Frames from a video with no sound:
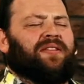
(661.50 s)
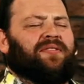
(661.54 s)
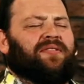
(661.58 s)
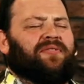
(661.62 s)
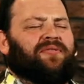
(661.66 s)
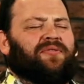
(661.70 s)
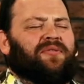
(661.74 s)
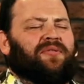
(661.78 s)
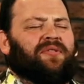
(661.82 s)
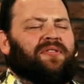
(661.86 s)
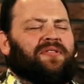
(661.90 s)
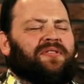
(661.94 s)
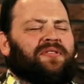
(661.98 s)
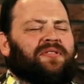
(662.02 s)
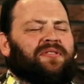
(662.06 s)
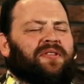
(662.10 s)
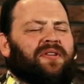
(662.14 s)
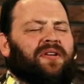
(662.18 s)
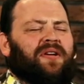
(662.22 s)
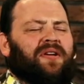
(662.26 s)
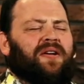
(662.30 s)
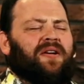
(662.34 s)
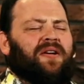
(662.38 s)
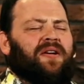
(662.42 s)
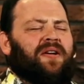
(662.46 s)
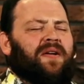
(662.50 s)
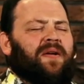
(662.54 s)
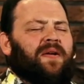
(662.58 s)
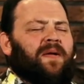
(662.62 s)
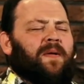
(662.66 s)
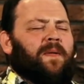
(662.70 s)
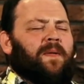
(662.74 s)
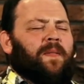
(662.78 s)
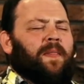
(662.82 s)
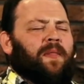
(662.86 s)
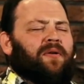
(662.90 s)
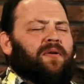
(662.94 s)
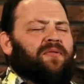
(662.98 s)
wirst
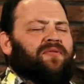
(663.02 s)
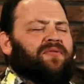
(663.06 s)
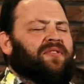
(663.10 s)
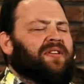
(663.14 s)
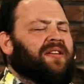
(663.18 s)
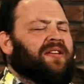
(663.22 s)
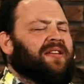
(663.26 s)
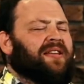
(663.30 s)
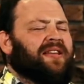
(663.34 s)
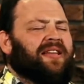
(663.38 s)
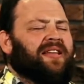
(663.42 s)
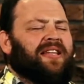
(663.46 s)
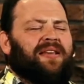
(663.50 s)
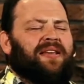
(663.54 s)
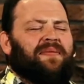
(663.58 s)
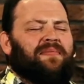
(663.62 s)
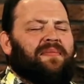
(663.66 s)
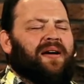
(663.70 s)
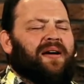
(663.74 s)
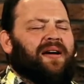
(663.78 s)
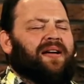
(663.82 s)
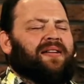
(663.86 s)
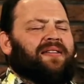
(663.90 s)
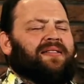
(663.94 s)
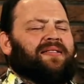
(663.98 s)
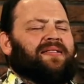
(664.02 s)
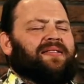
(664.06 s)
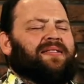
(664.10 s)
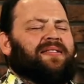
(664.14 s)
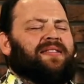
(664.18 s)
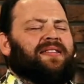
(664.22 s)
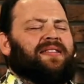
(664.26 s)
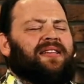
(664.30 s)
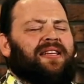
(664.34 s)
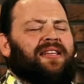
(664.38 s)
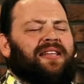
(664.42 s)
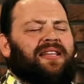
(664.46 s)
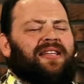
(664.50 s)
und wir niemals,
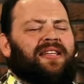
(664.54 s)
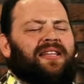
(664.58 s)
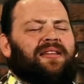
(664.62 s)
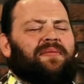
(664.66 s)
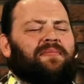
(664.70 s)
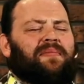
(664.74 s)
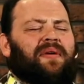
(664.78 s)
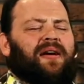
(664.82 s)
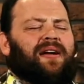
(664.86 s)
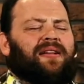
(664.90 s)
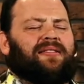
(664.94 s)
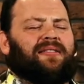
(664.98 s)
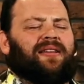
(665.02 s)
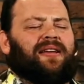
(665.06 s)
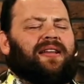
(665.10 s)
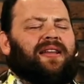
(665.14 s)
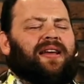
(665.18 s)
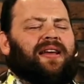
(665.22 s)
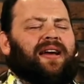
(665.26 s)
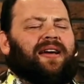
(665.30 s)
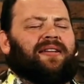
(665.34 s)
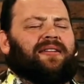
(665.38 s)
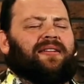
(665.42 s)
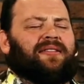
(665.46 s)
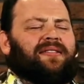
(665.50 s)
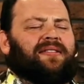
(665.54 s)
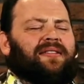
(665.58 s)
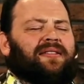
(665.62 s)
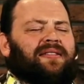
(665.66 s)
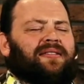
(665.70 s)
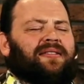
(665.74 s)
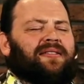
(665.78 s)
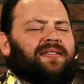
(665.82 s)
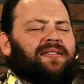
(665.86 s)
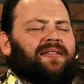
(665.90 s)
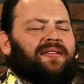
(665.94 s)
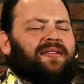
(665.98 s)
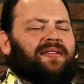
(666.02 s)
nie, niemals alleine sind.
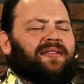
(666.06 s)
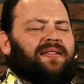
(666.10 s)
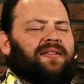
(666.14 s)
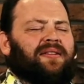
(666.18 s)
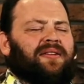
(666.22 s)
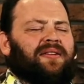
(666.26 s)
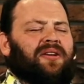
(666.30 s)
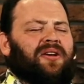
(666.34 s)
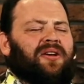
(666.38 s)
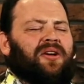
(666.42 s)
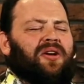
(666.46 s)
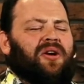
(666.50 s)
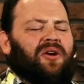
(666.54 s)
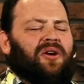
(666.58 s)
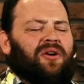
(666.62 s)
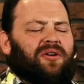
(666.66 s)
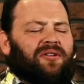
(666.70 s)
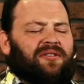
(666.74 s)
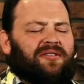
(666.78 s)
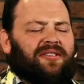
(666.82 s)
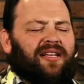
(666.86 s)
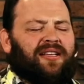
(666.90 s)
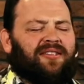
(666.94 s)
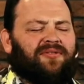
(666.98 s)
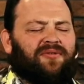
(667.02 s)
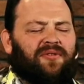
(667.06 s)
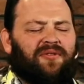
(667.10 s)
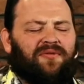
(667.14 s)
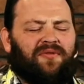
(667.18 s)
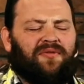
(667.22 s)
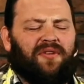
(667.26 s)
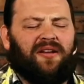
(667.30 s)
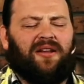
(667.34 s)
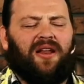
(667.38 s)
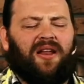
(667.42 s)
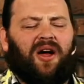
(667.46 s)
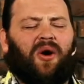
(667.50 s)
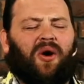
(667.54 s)
Das wollen wir
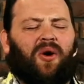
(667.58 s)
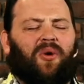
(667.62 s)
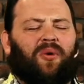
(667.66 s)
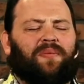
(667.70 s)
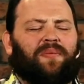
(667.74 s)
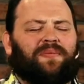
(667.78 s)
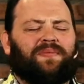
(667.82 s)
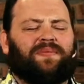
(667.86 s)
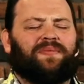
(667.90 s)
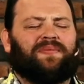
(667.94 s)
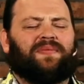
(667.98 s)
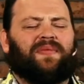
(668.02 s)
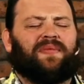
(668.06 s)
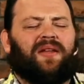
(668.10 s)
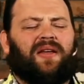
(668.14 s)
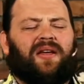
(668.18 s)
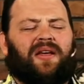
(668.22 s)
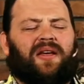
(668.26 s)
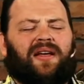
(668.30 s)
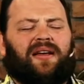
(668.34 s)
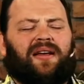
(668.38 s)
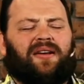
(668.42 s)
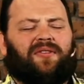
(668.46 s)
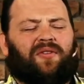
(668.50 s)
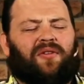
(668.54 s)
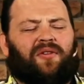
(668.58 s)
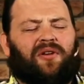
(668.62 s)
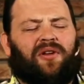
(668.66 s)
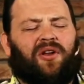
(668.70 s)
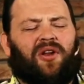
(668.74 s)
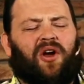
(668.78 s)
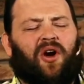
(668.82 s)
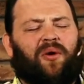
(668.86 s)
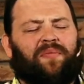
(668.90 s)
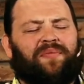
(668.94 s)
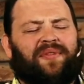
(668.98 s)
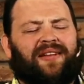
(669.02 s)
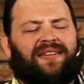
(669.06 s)
glauben. Wir wollen
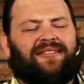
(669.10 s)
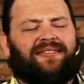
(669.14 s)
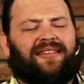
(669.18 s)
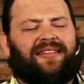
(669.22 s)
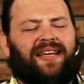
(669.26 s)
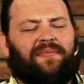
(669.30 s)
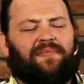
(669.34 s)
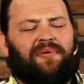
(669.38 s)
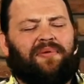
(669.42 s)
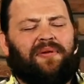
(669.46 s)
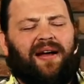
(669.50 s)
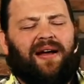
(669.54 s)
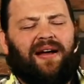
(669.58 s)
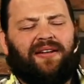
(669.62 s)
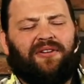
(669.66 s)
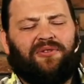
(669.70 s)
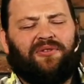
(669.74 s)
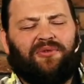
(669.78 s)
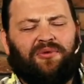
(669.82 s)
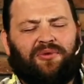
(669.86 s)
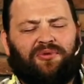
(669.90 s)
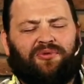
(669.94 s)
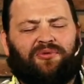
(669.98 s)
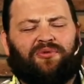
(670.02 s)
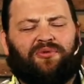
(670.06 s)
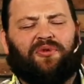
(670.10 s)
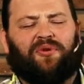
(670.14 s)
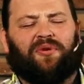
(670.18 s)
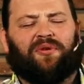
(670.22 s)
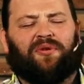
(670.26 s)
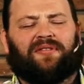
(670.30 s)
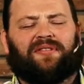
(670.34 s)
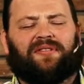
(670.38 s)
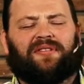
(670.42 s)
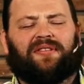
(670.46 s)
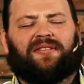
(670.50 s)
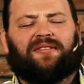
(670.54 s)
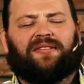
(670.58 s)
glauben, dass dein Plan gut für uns
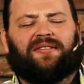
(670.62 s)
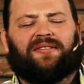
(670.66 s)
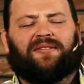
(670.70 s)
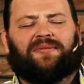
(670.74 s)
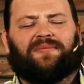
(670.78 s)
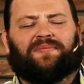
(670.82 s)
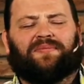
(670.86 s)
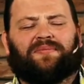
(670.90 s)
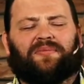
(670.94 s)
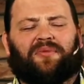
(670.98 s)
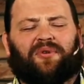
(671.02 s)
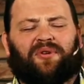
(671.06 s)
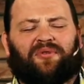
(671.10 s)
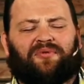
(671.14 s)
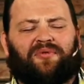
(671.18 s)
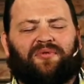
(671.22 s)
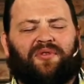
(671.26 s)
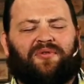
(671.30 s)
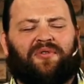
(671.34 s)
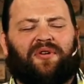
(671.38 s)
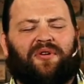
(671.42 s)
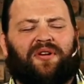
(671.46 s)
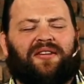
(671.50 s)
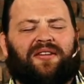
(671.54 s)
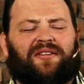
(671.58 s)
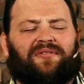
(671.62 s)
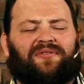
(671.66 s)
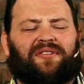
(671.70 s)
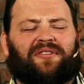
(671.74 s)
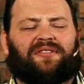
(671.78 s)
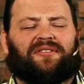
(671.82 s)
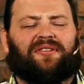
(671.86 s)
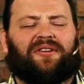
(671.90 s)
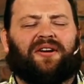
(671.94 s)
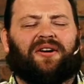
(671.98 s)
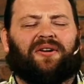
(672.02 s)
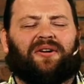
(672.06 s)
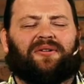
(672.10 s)
ist. und Wir wollen dir
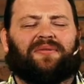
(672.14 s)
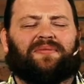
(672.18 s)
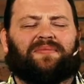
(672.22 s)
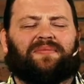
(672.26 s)
vertrauen.